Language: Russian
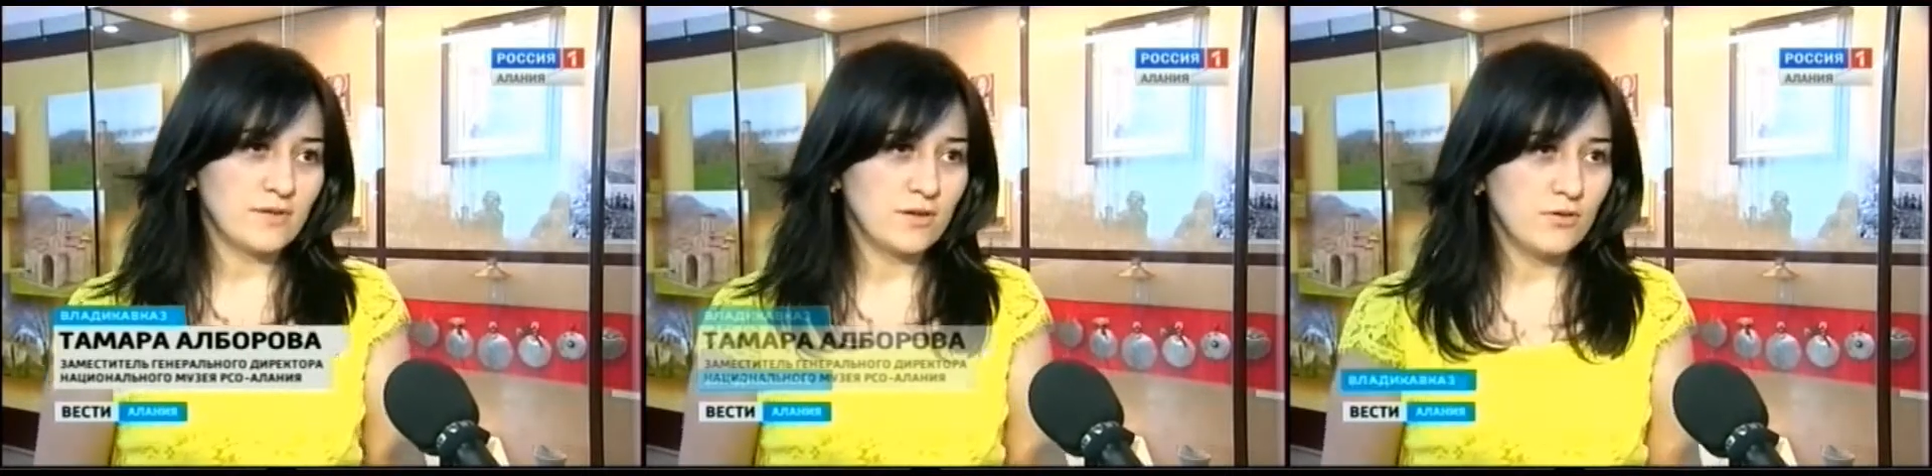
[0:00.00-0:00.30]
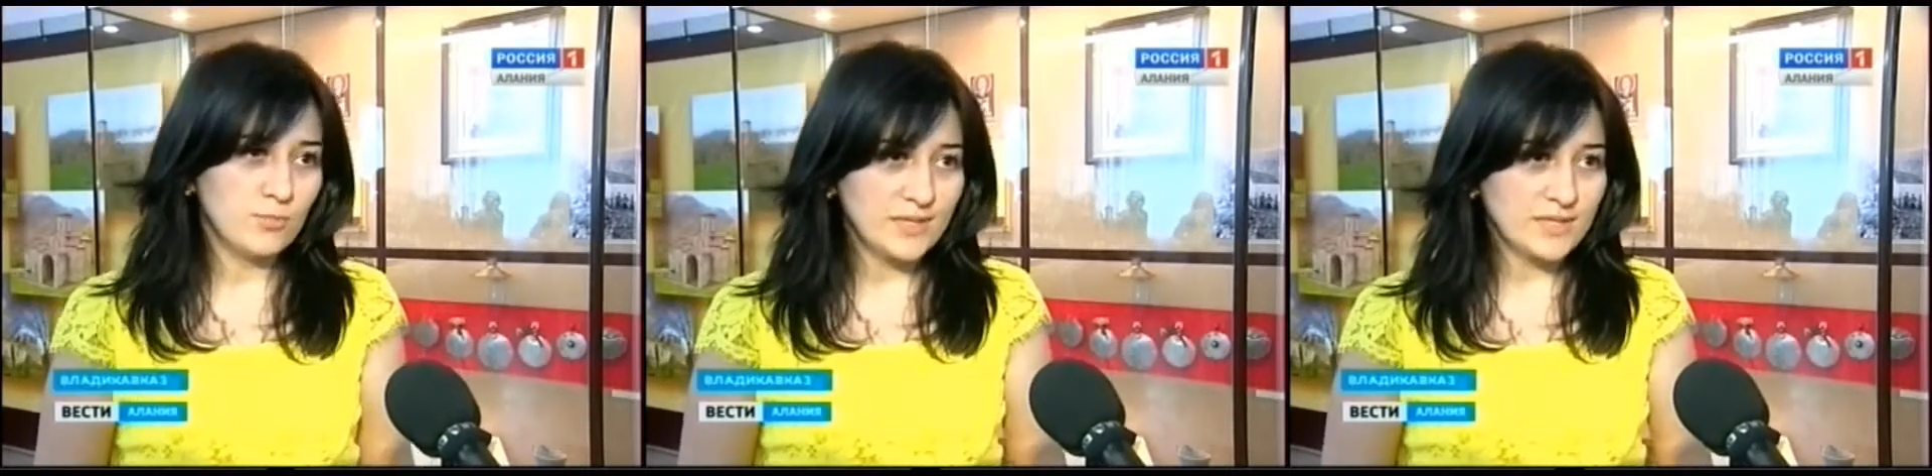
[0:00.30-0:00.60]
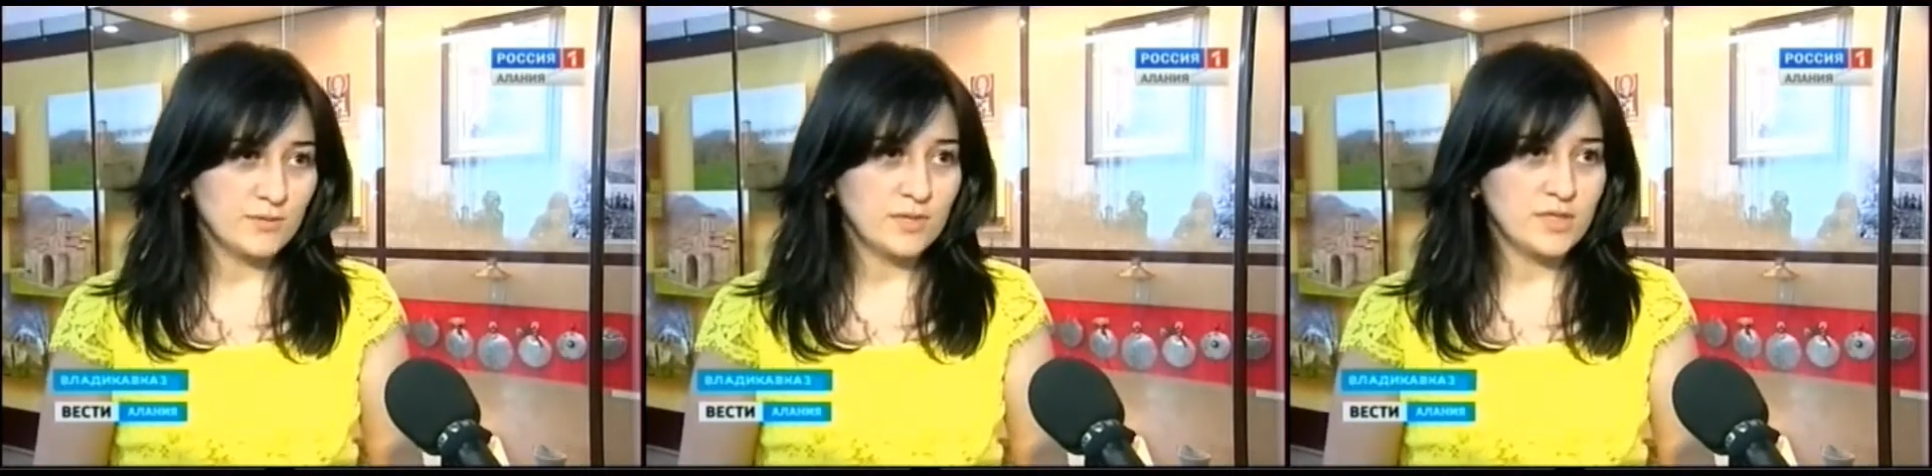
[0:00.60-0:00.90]
любезный
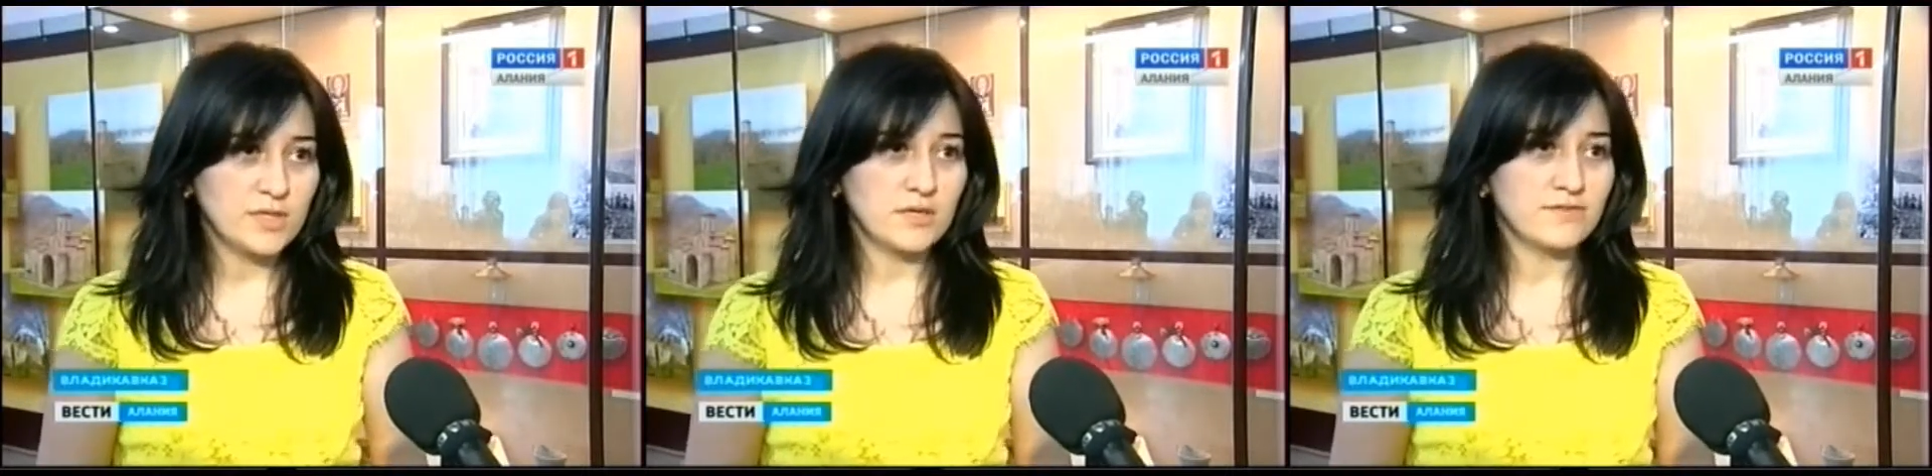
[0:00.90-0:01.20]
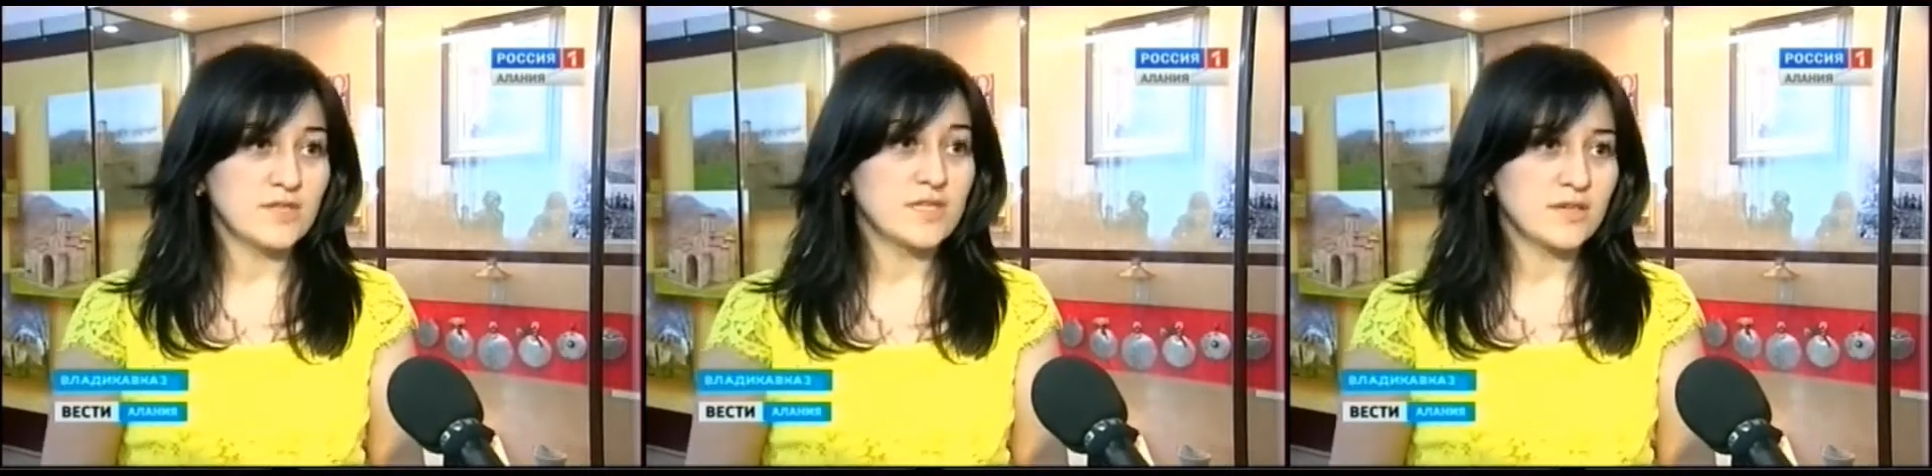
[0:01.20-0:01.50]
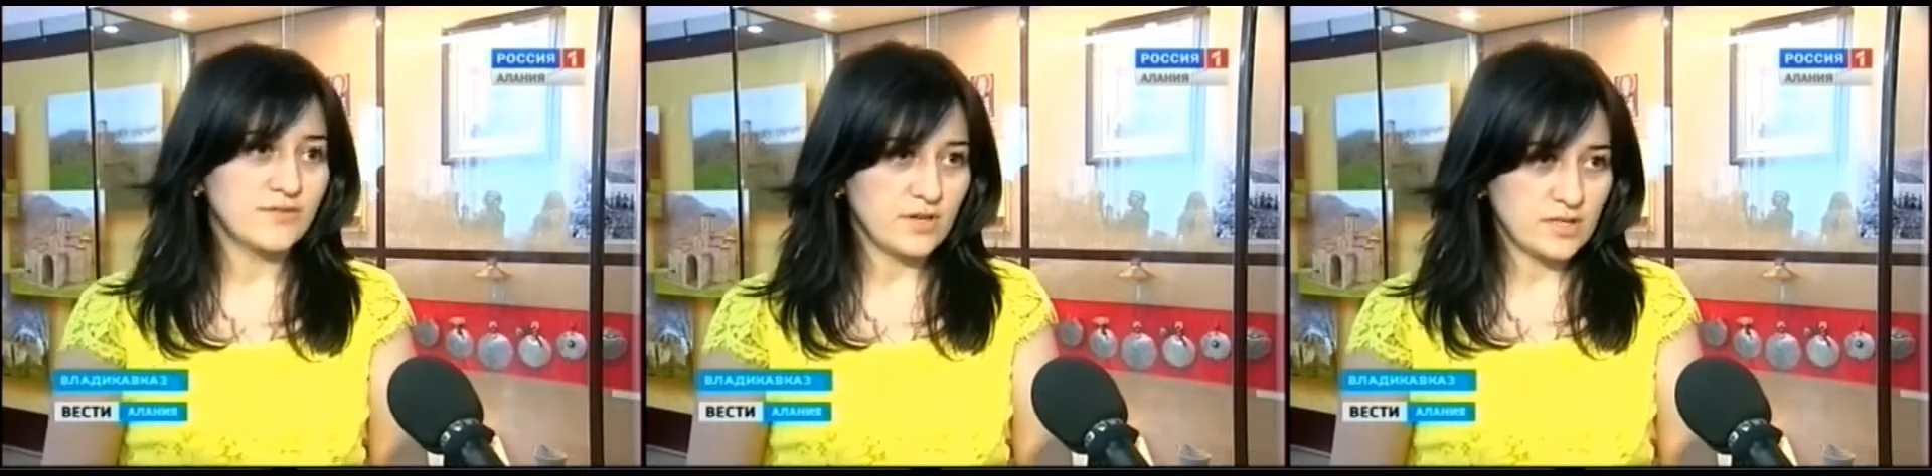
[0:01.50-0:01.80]
материал
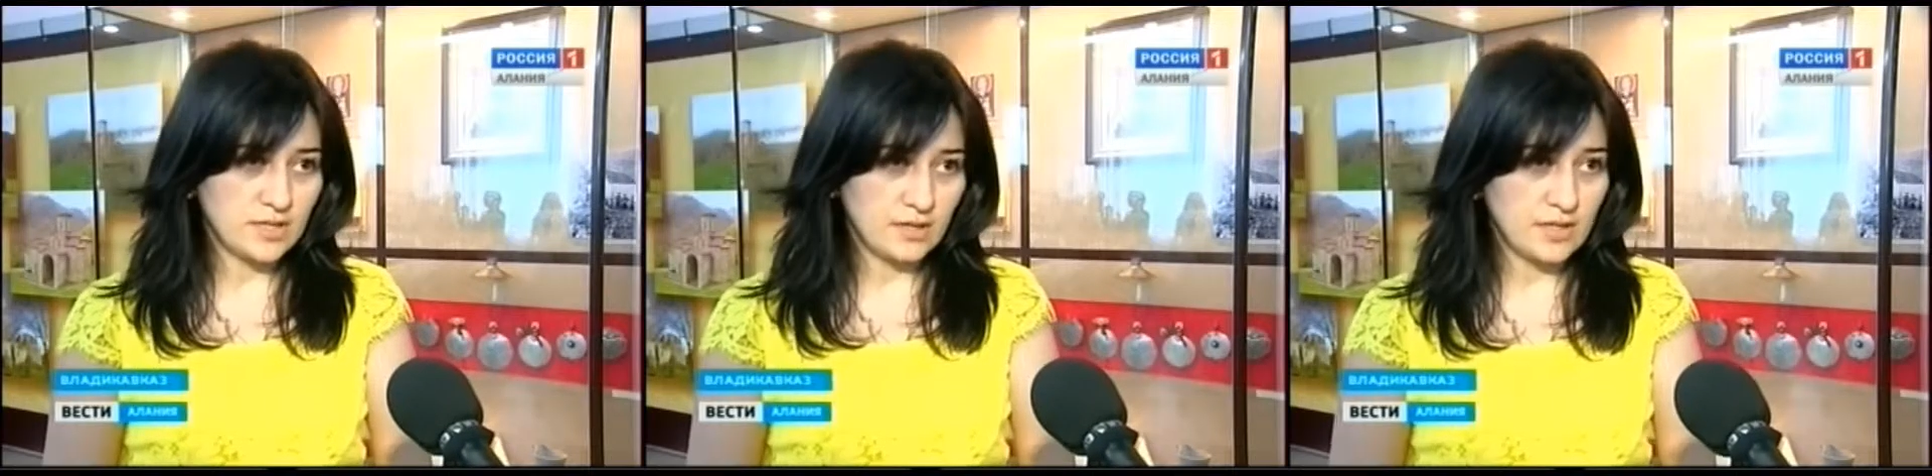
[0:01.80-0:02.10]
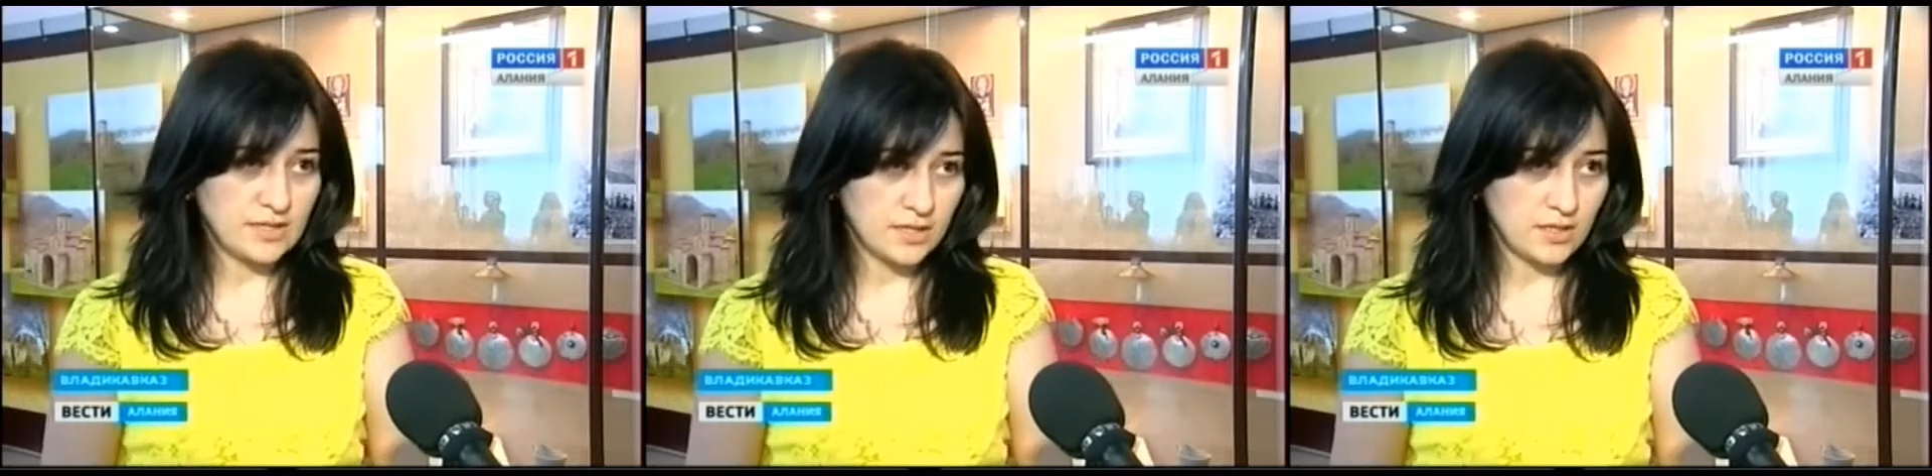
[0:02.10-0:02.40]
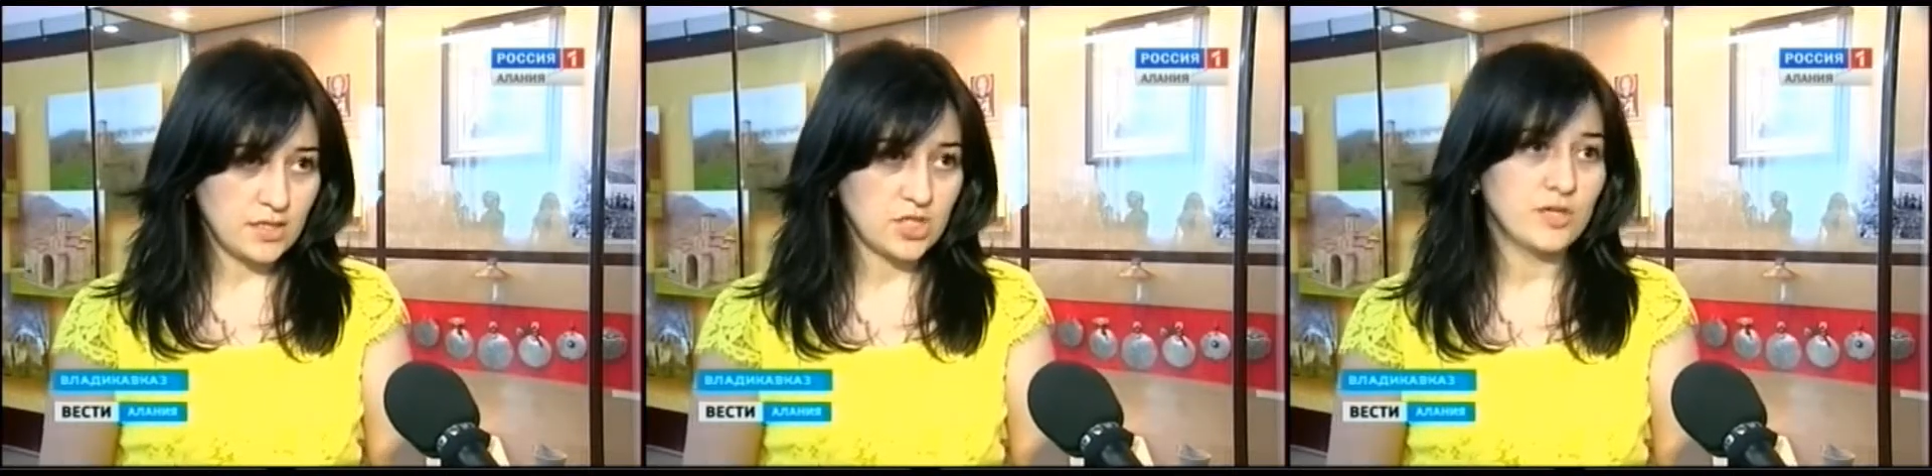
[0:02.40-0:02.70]
Владикавказская Аланская
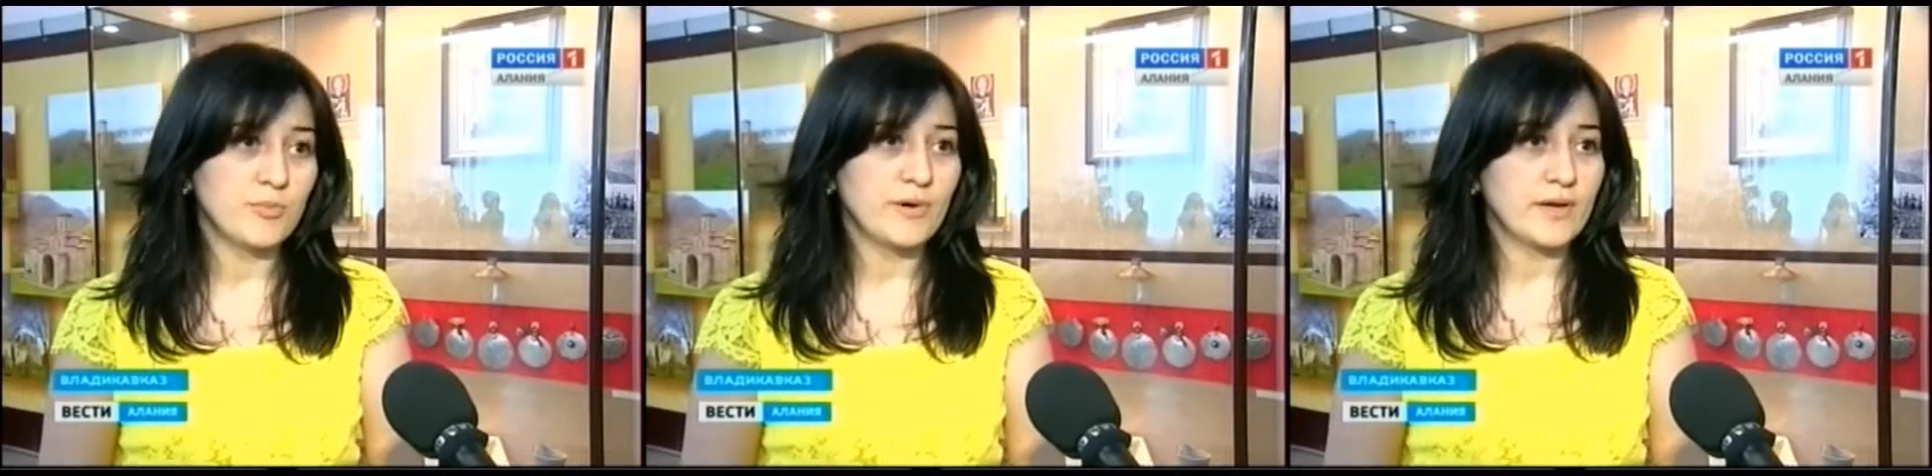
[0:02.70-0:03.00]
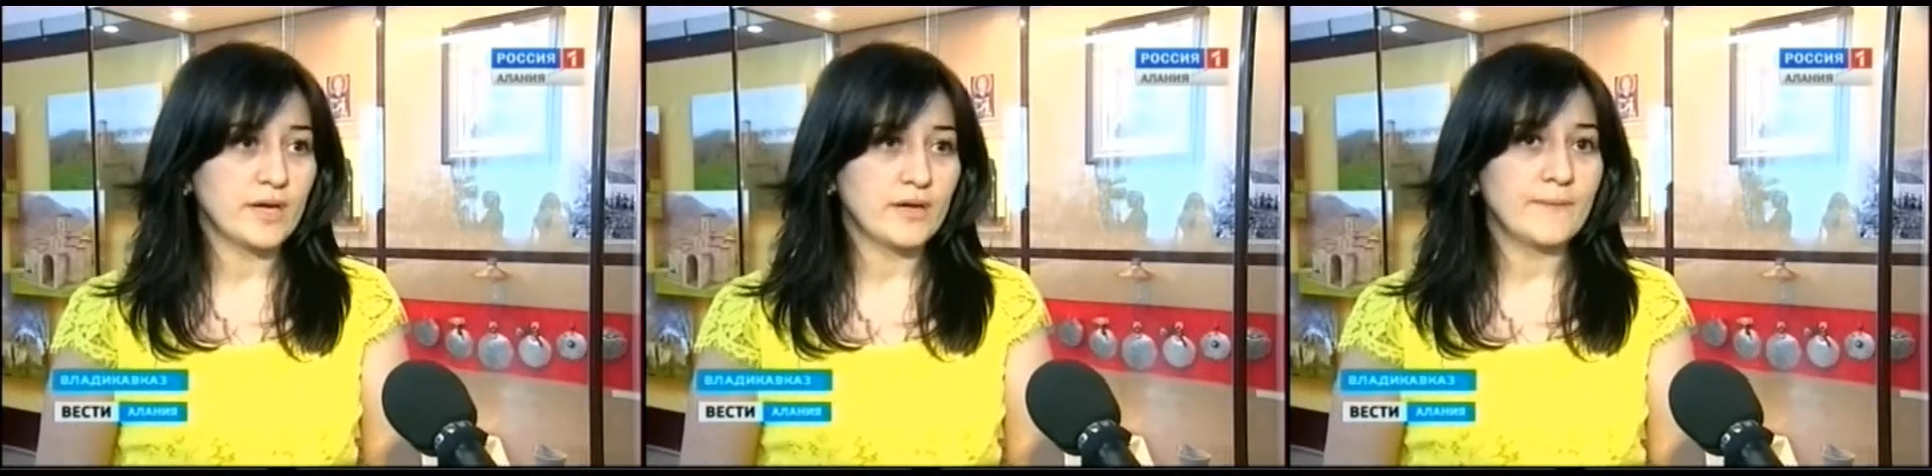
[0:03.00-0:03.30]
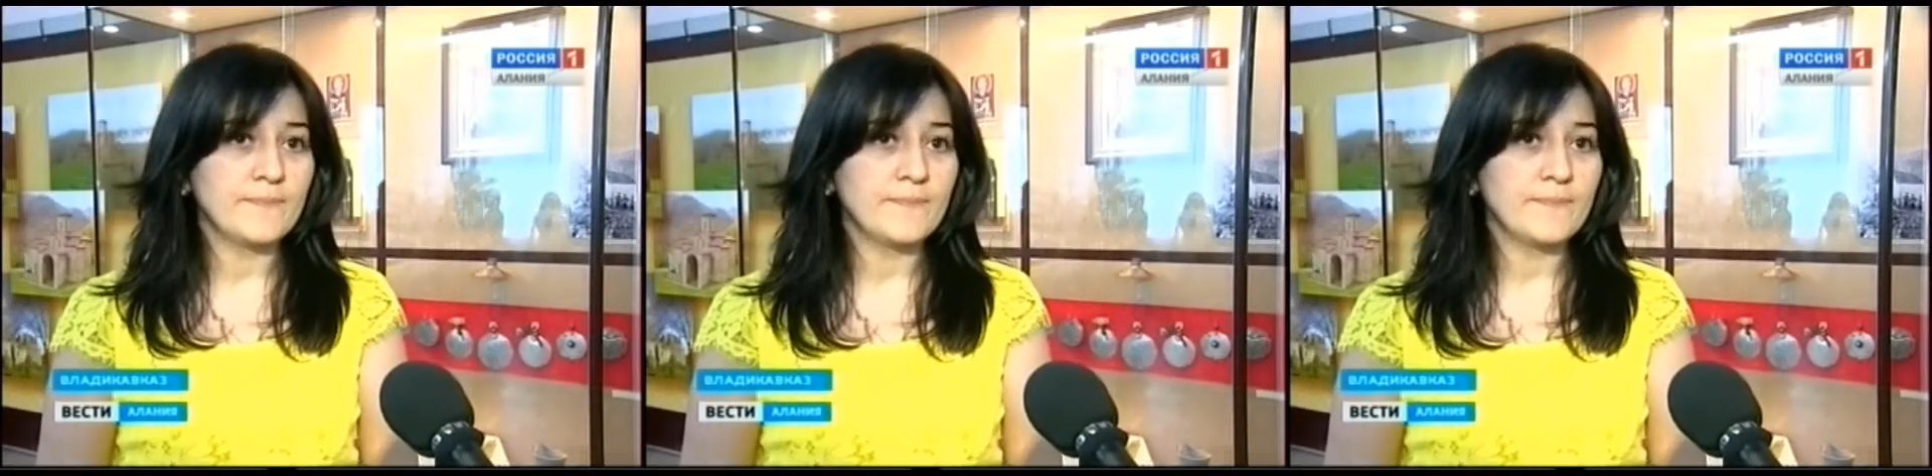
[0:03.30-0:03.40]
наша епархия,